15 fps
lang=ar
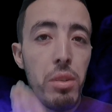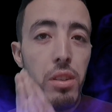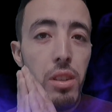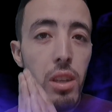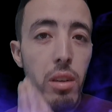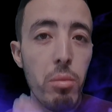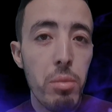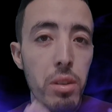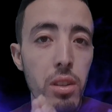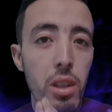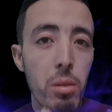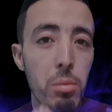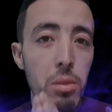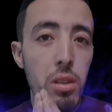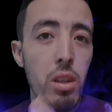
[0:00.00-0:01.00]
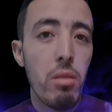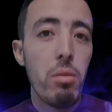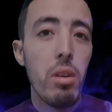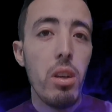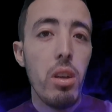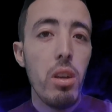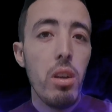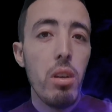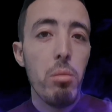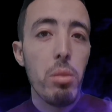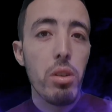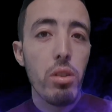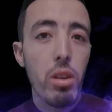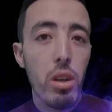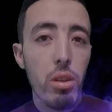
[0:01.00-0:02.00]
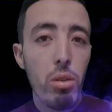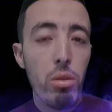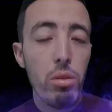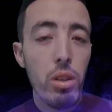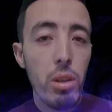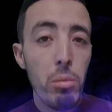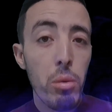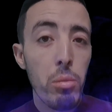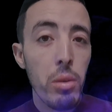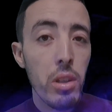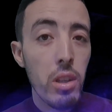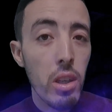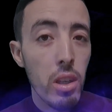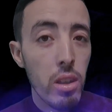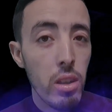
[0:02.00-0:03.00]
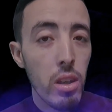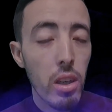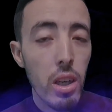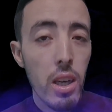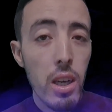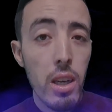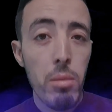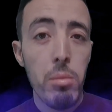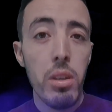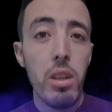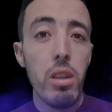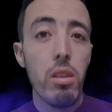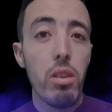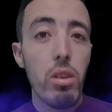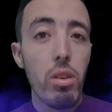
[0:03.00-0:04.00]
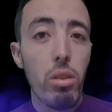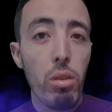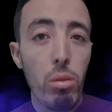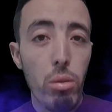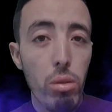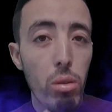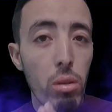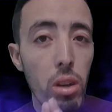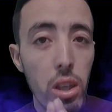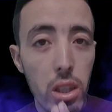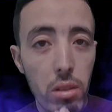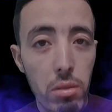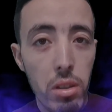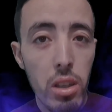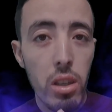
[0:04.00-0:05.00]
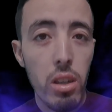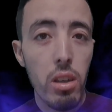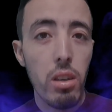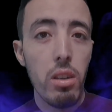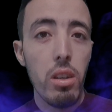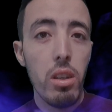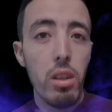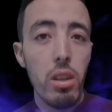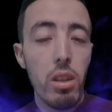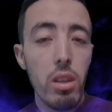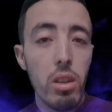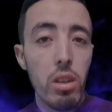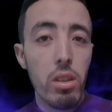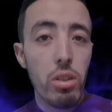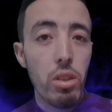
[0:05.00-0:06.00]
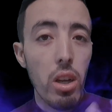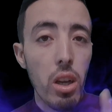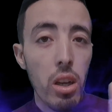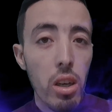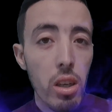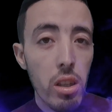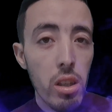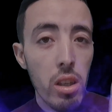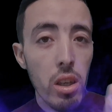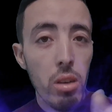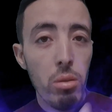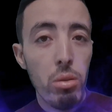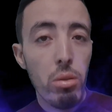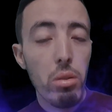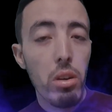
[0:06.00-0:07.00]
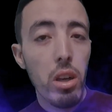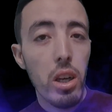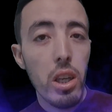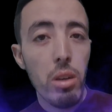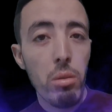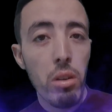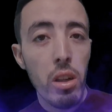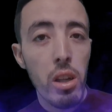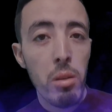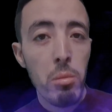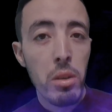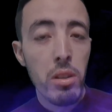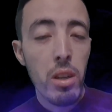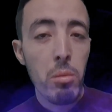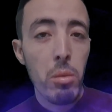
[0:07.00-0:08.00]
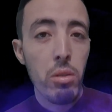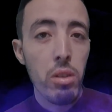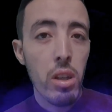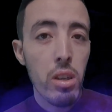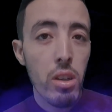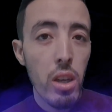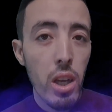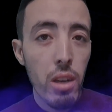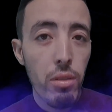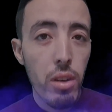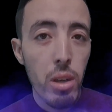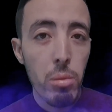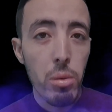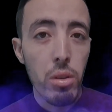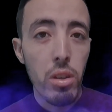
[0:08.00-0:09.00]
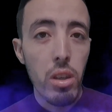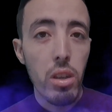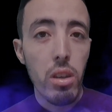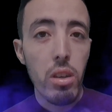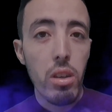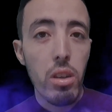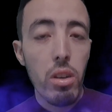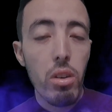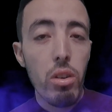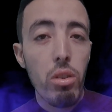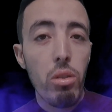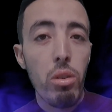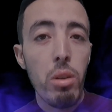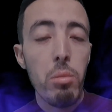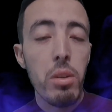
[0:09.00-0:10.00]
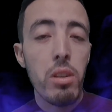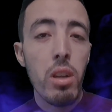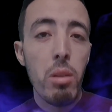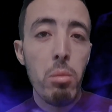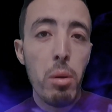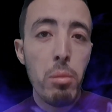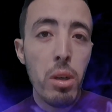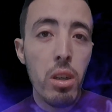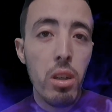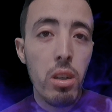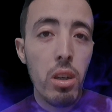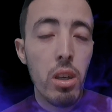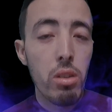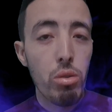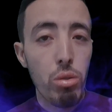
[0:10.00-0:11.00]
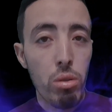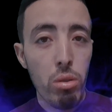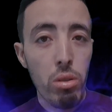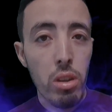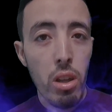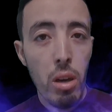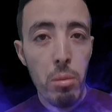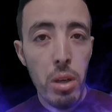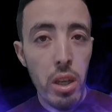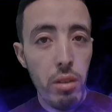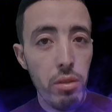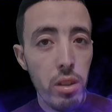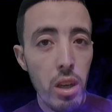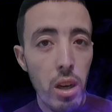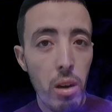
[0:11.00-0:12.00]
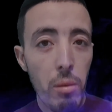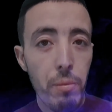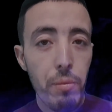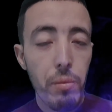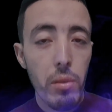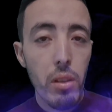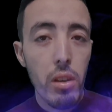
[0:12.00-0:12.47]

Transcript: بزاف بزاف بزاف باش نقدروا ندعموا بعضياتنا كعاملين ونوصلوا للهدف ديالنا ان شاء الله غادي نعاونوا القنوات اللي مازال ما وصلش ل1000 ابوني واللي مازال ما محققش الشروط ديال 4000 ساعه